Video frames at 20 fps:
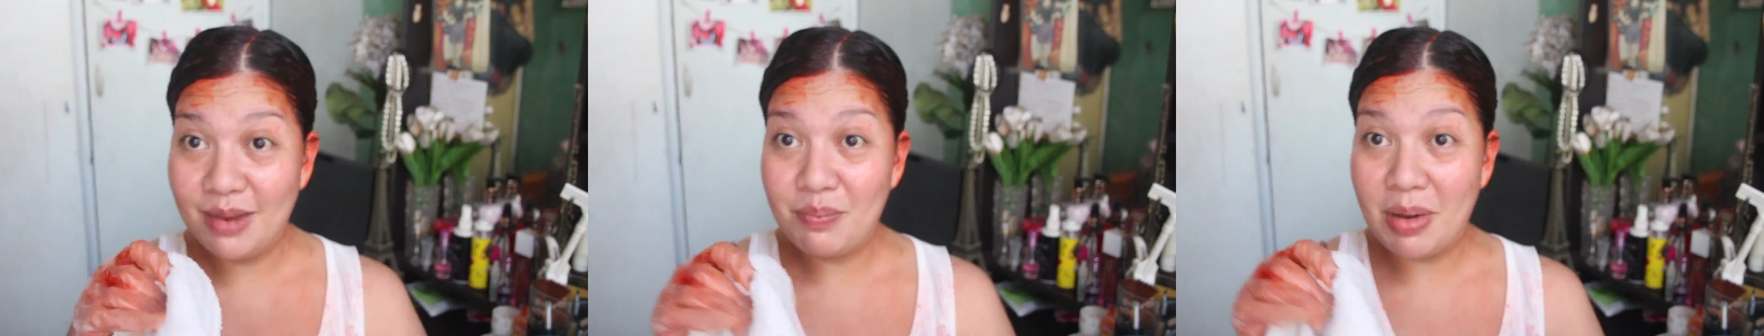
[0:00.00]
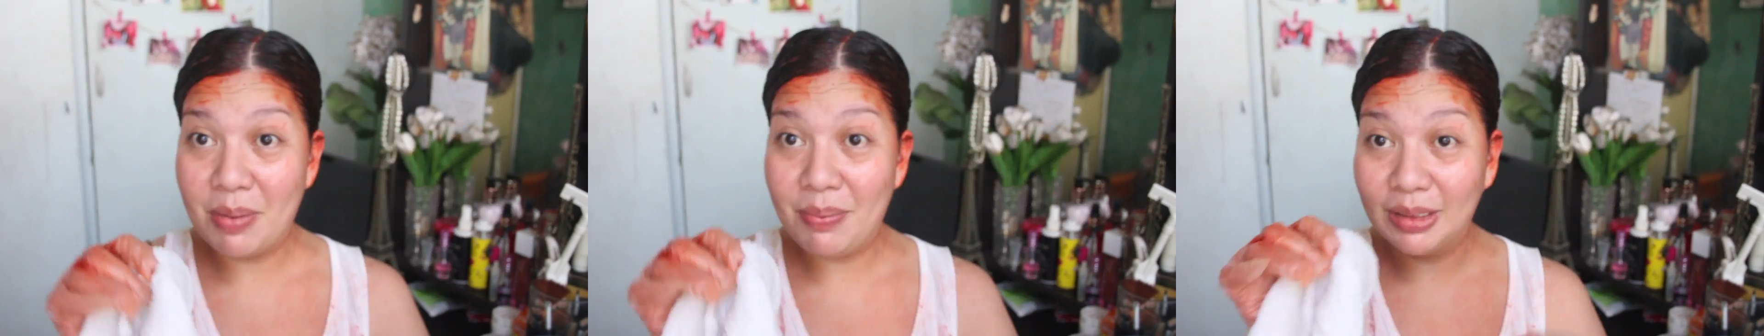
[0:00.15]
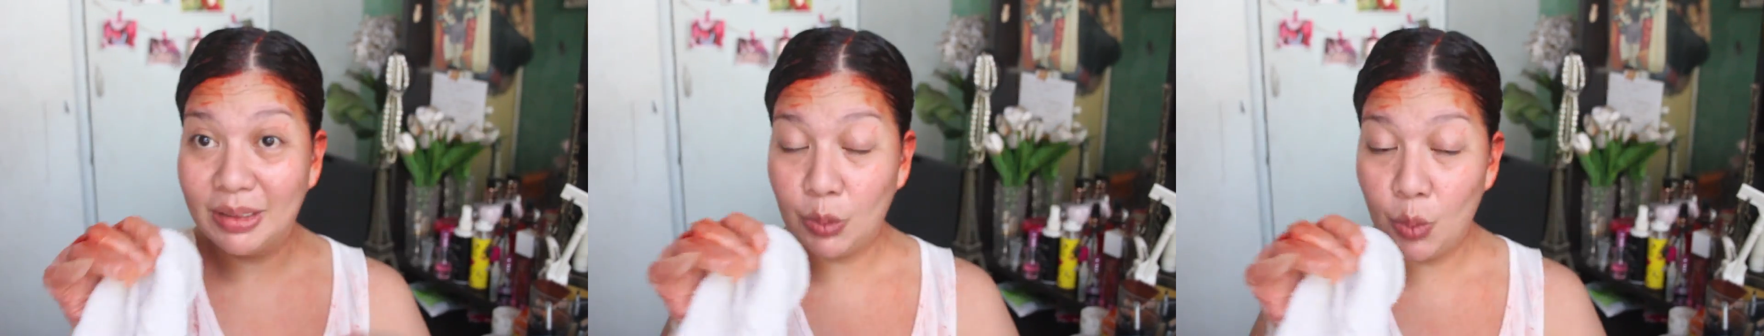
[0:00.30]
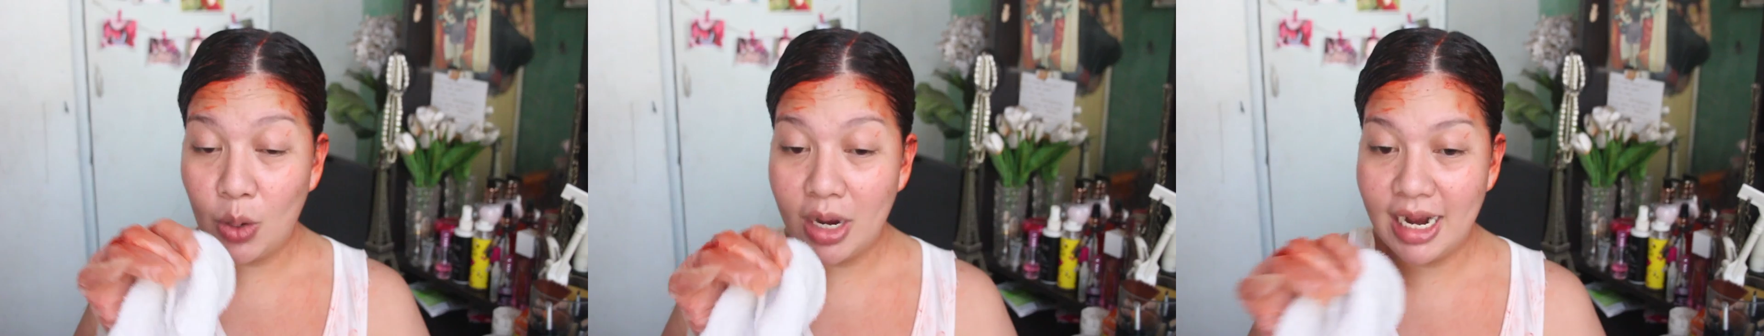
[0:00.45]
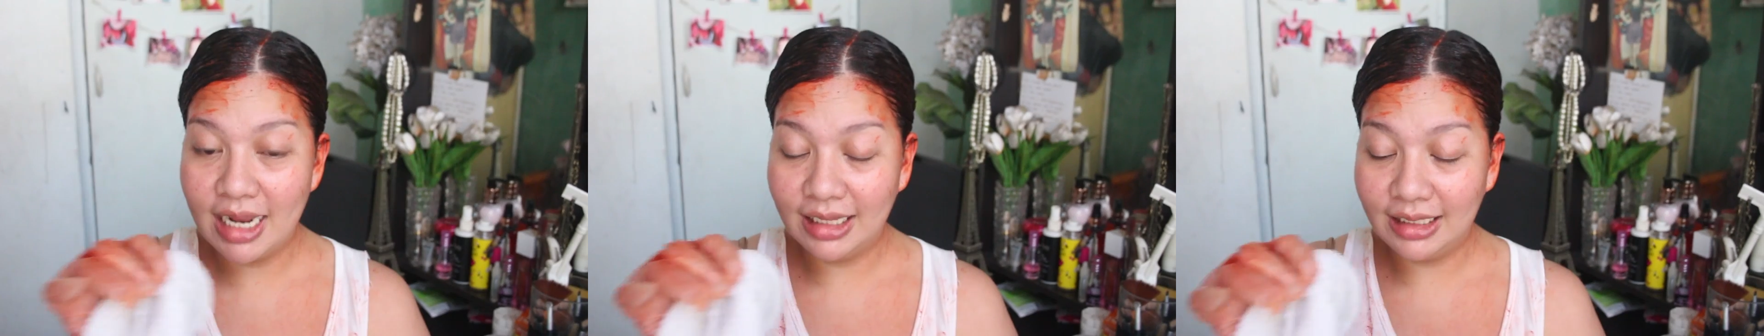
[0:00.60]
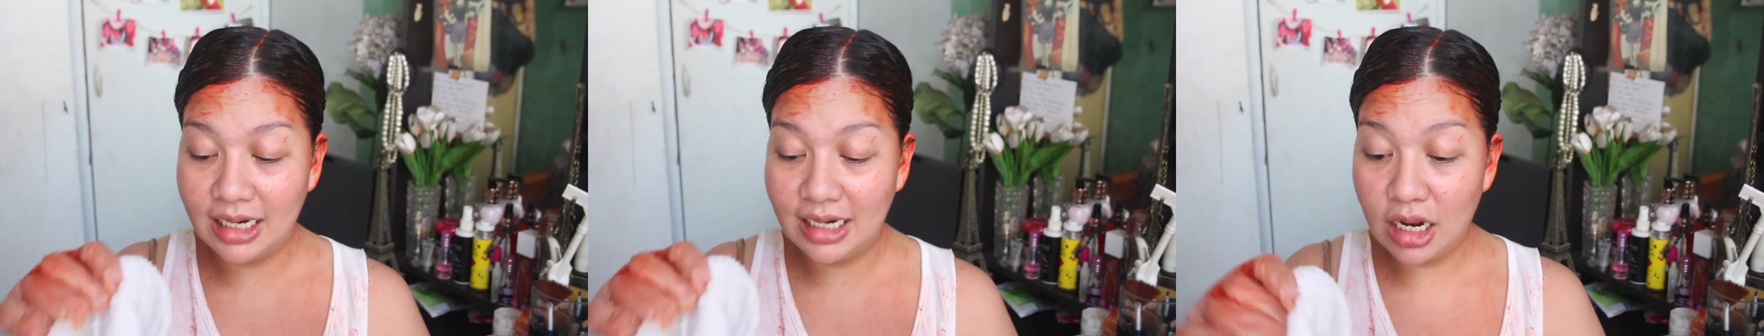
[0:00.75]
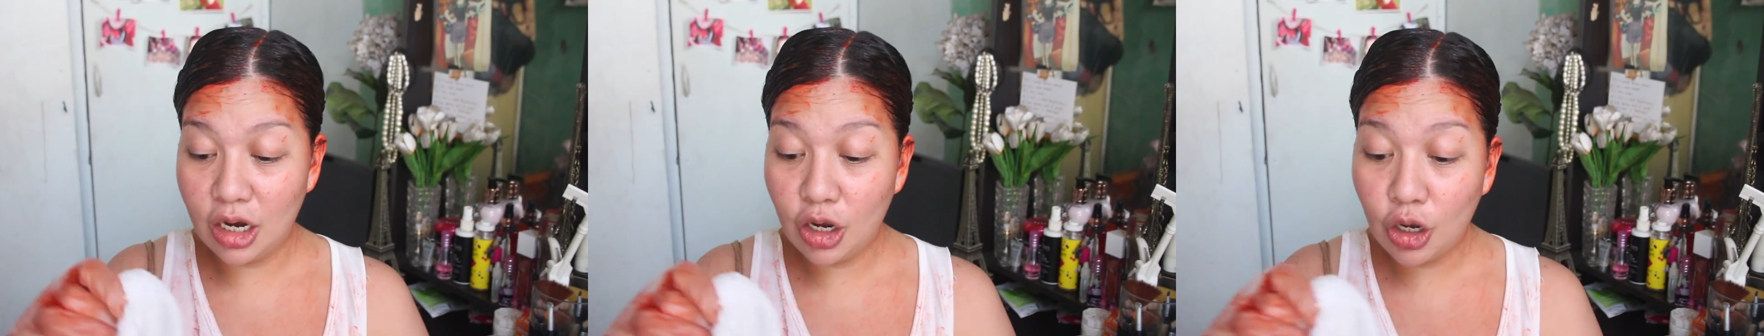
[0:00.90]
Then, papatungan
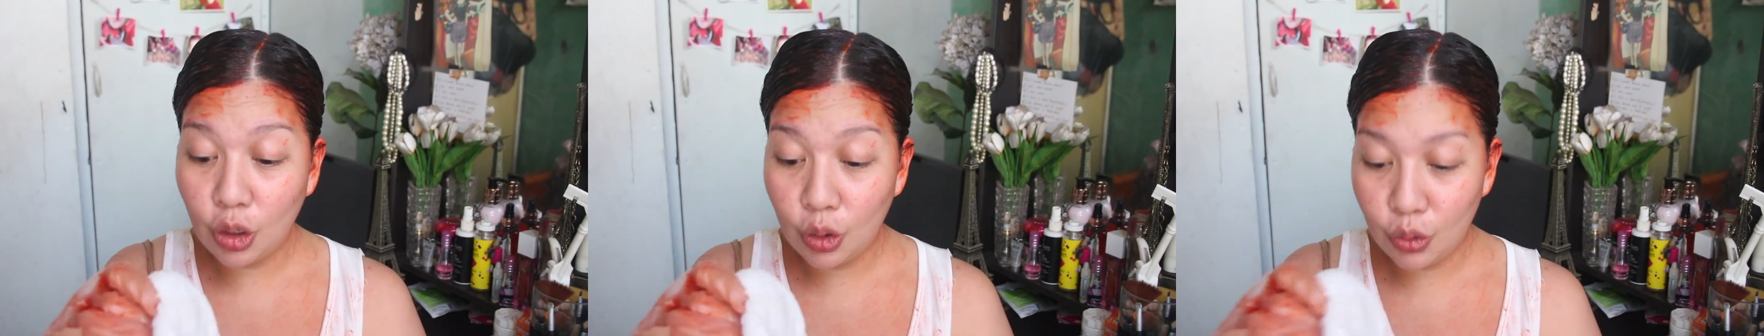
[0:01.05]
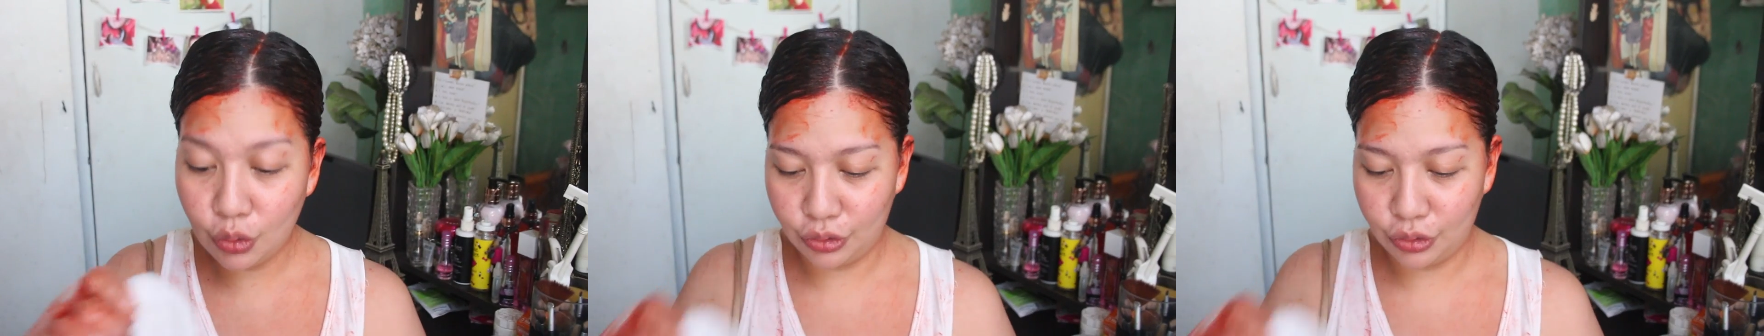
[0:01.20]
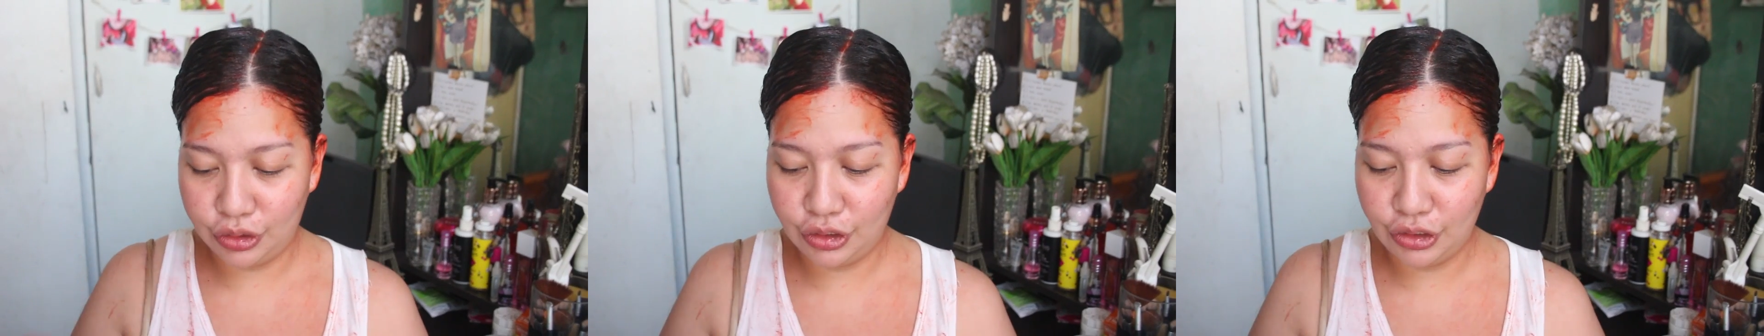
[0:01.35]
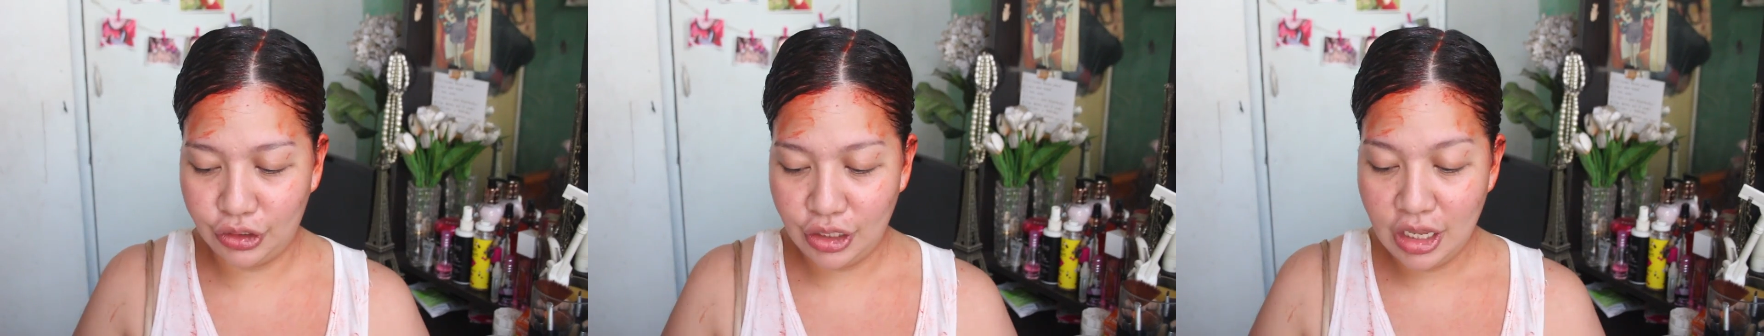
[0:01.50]
natin ng cloth.